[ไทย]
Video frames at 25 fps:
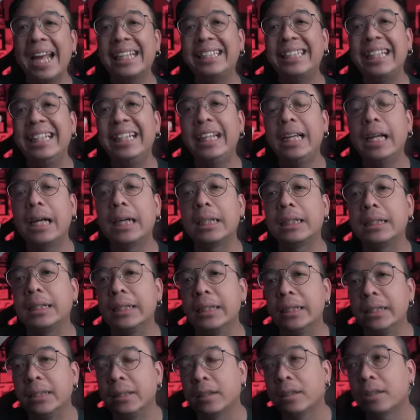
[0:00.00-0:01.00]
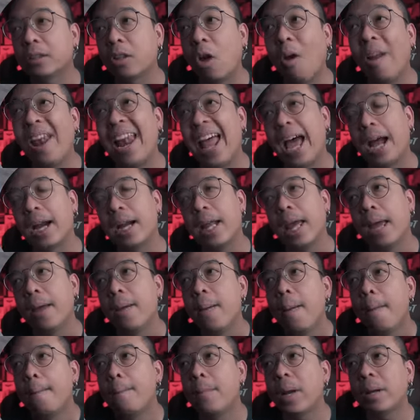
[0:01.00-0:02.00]
ไอซีนที่เกิดขึ้นตอนหลังเนี่ย
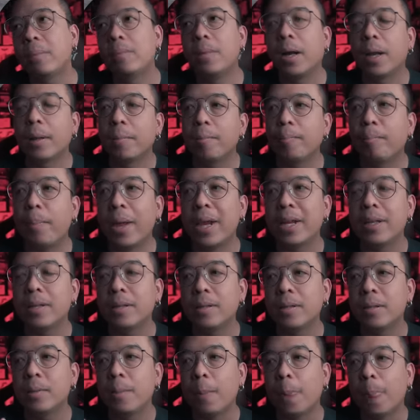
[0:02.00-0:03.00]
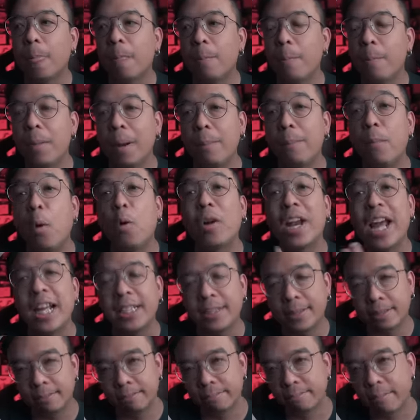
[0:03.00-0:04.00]
มันเหมือนเป็นเหมือนโบนั
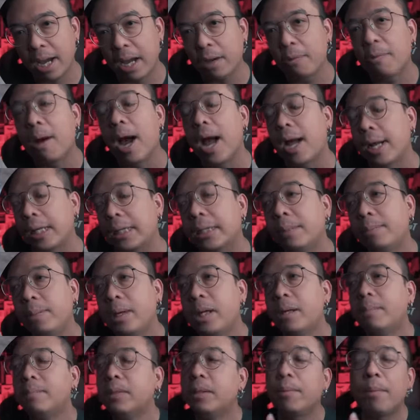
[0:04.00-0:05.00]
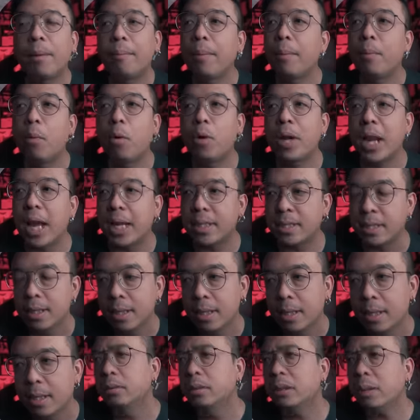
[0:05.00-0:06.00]
สมากกว่า เออเพิ่มขึ้นมาเป็นโบนัส
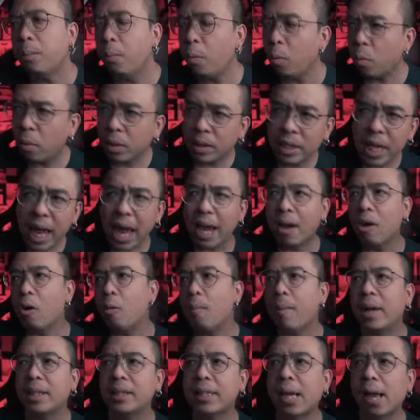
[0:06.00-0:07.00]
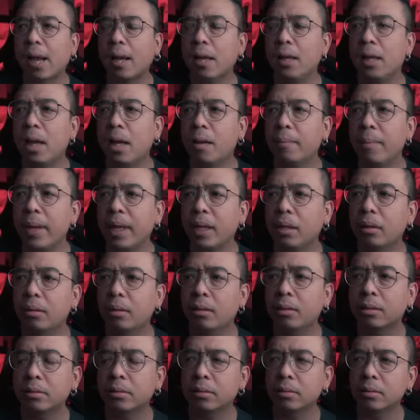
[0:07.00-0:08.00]
จะพูดว่าแยกออกมาจากเรื่องแม่ง
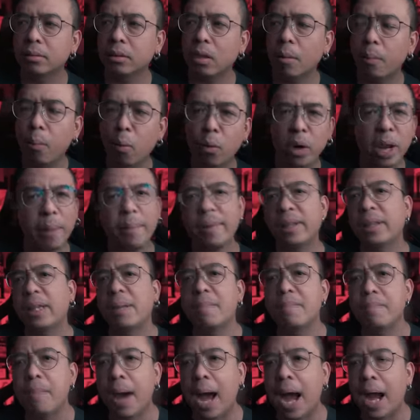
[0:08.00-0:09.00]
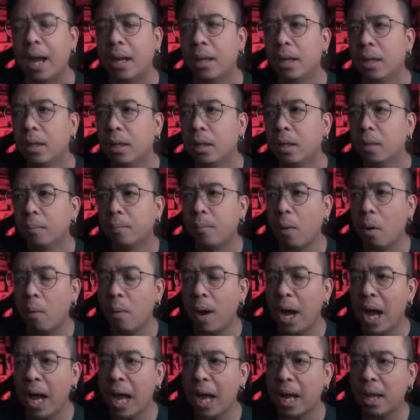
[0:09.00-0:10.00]
ก็ ก็พูดได้ไม่เต็มปากเพ
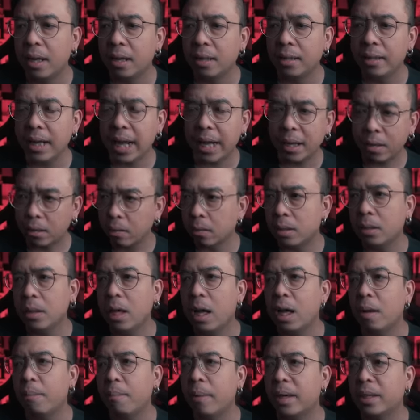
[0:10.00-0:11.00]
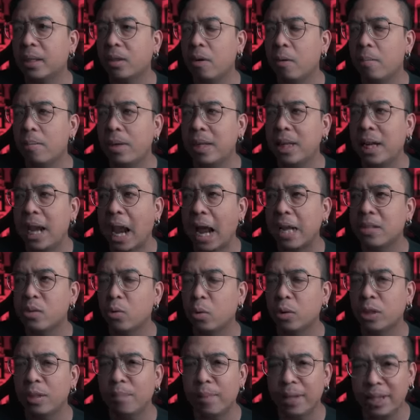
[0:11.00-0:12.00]
ราะว่าในเรื่องมันก็มีหลาย
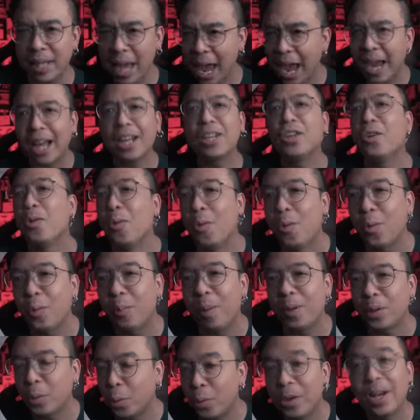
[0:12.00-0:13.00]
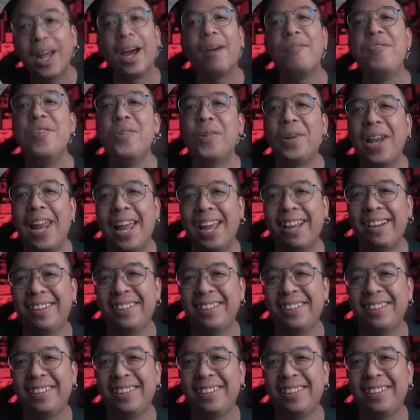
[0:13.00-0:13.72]
ส่วนที่มันแยกกันอยู่เป็นทุนเดิมอยู่แล้